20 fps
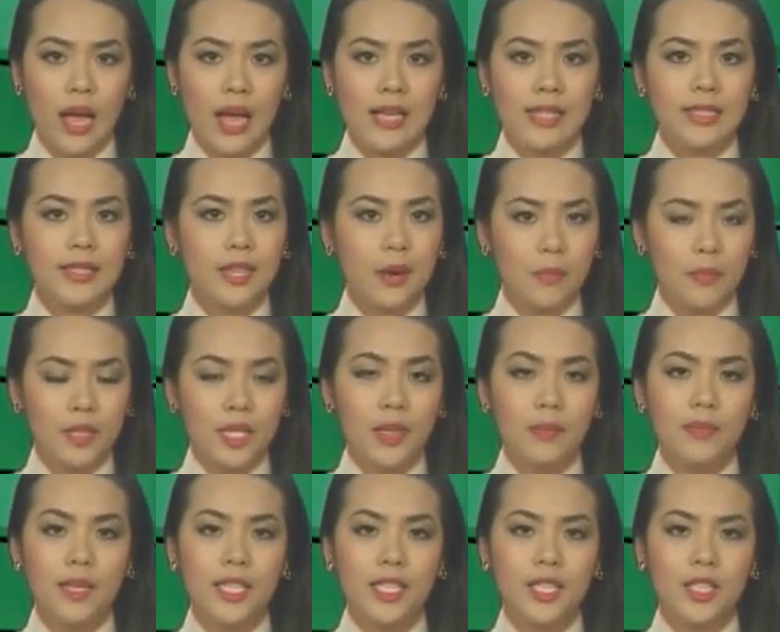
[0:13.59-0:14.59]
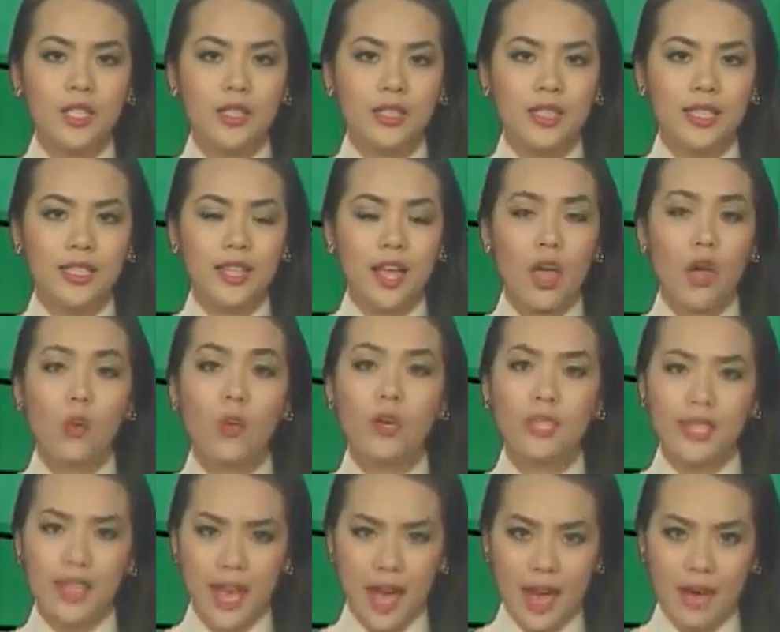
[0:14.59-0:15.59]
xâm chiếm thị trường kinh tế quốc
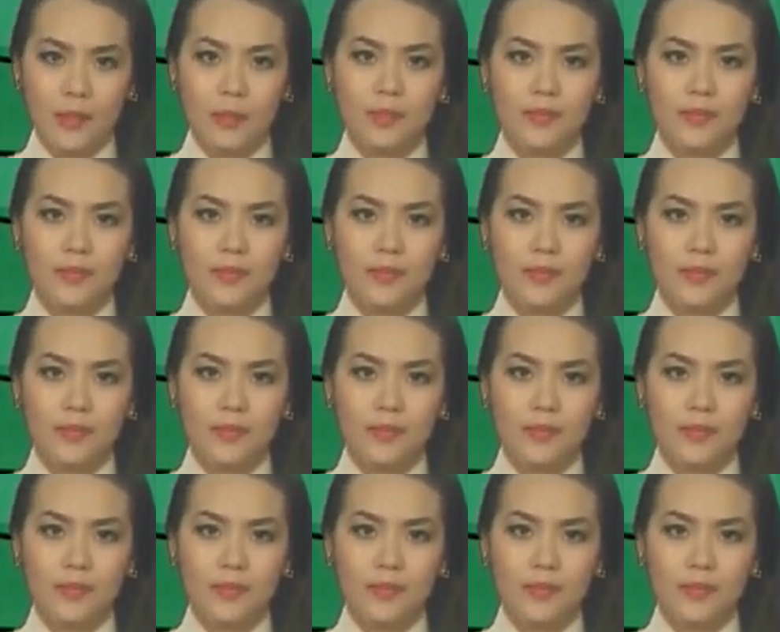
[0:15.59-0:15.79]
gia.